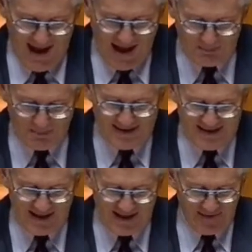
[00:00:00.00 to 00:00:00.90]

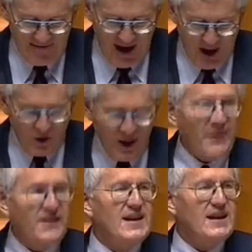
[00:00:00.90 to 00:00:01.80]
anpassen kann, auch
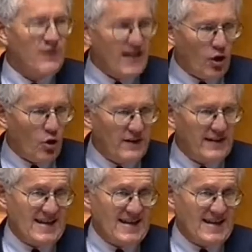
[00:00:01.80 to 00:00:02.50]
an die Entwicklungen